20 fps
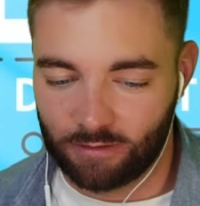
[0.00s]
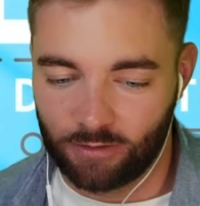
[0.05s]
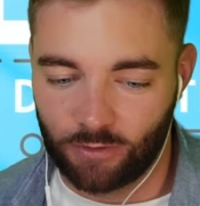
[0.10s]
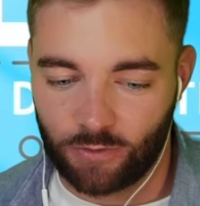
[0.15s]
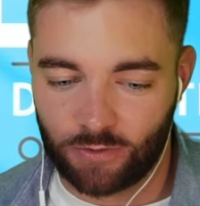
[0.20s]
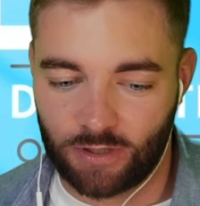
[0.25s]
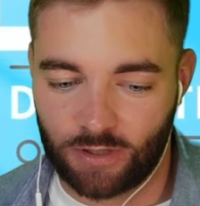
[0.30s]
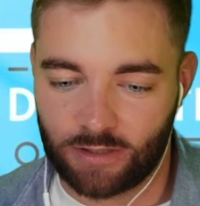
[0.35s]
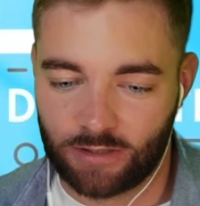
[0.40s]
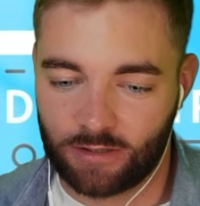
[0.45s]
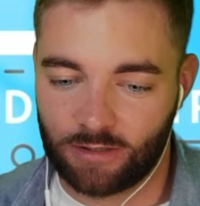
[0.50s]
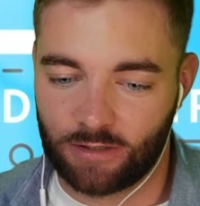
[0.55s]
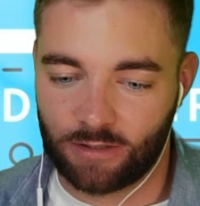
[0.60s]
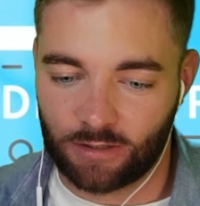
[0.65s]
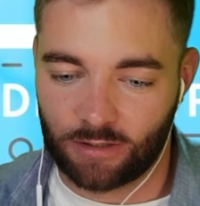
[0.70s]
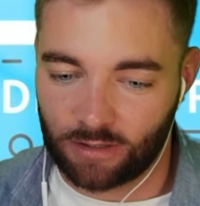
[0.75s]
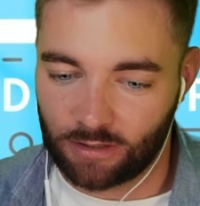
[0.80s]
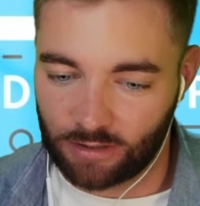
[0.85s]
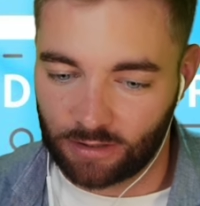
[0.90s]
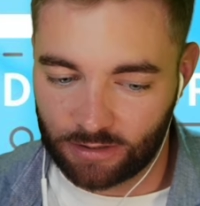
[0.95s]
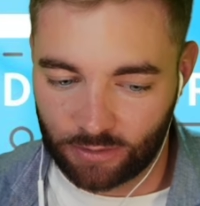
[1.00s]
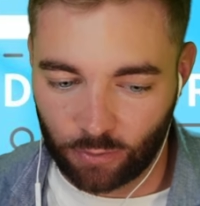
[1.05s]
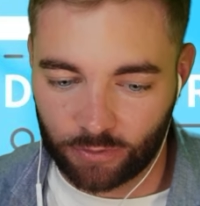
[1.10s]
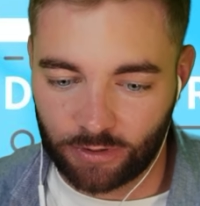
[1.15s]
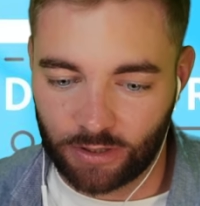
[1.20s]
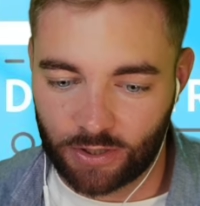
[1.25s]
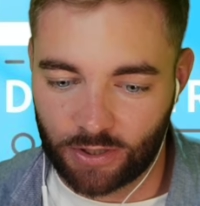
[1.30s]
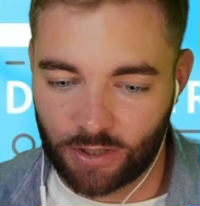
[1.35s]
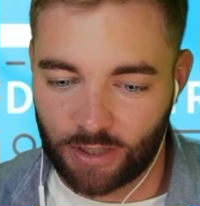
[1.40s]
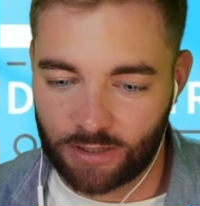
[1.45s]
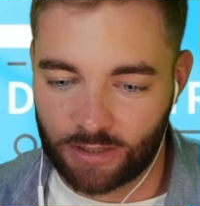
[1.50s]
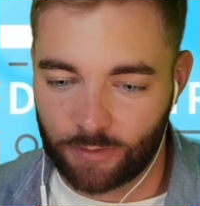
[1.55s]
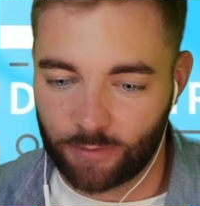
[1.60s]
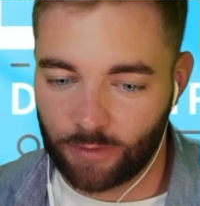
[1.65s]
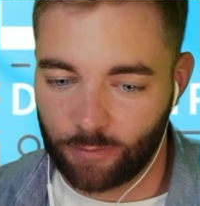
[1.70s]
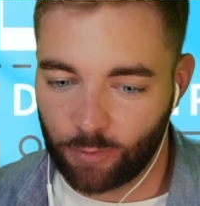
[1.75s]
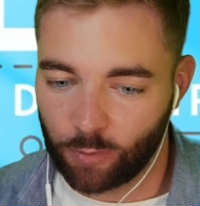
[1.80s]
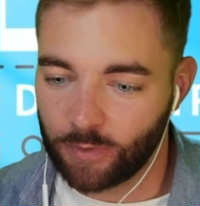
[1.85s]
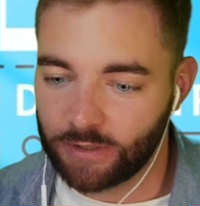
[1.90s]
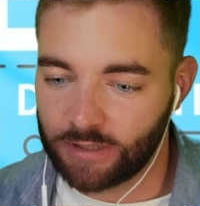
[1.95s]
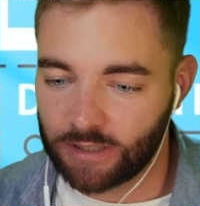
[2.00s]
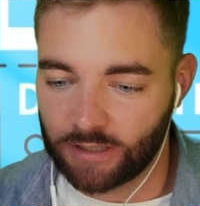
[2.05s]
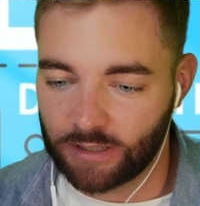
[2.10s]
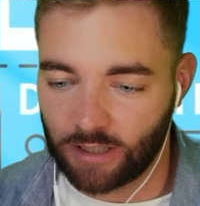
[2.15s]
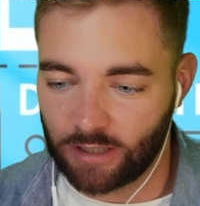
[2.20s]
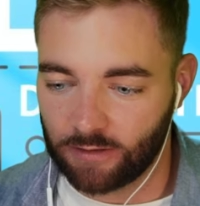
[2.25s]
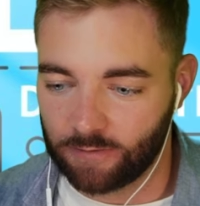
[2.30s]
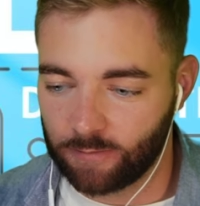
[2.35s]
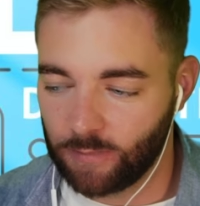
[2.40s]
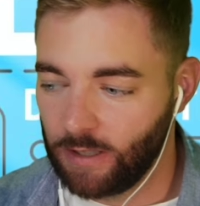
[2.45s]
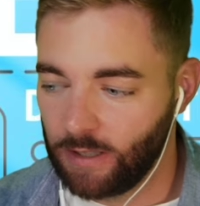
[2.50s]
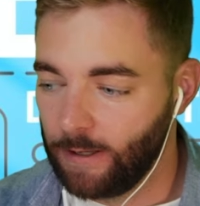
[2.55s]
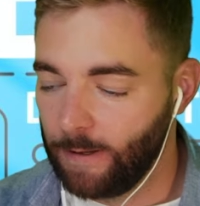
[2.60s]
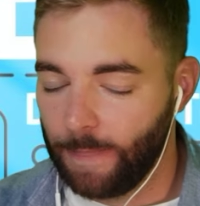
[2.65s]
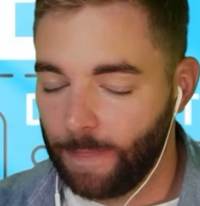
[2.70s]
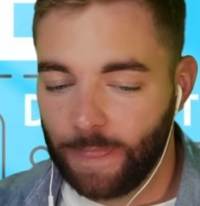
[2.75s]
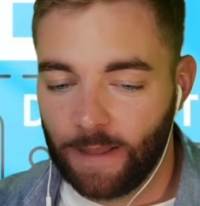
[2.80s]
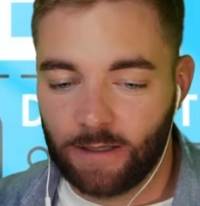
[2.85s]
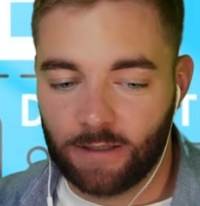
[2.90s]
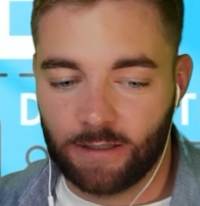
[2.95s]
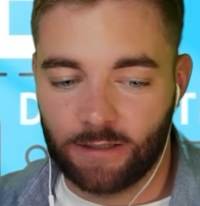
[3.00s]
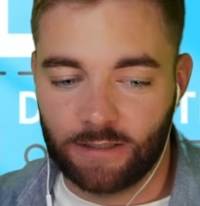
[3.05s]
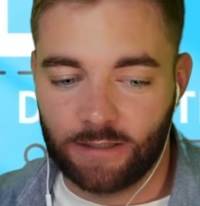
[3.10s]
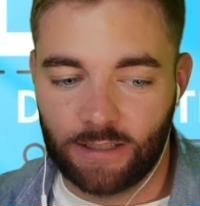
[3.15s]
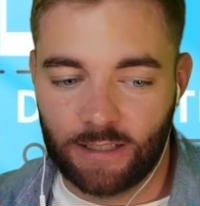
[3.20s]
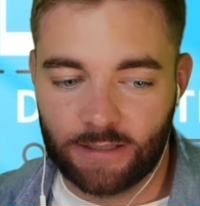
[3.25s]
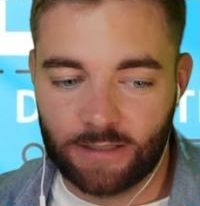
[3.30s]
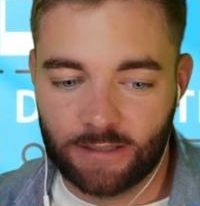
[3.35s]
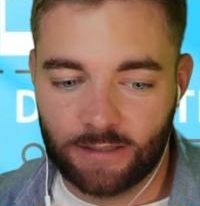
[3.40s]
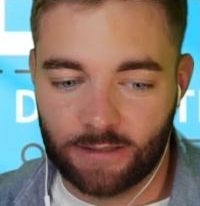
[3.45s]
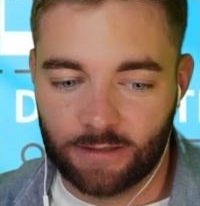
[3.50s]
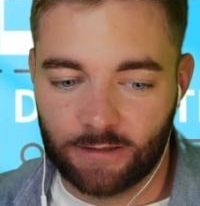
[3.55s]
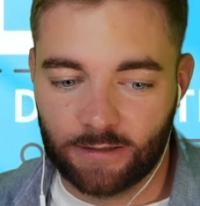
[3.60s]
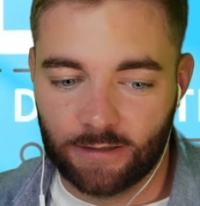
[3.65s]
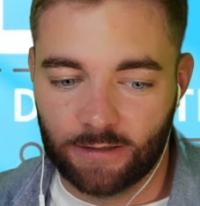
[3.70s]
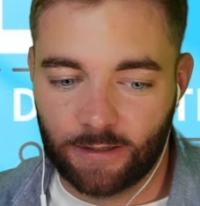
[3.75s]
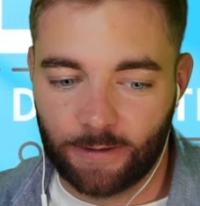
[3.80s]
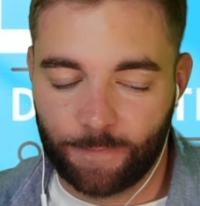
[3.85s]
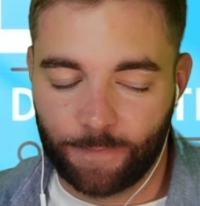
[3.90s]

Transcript: то есть есть э, расходная часть именно по материалам, а есть э,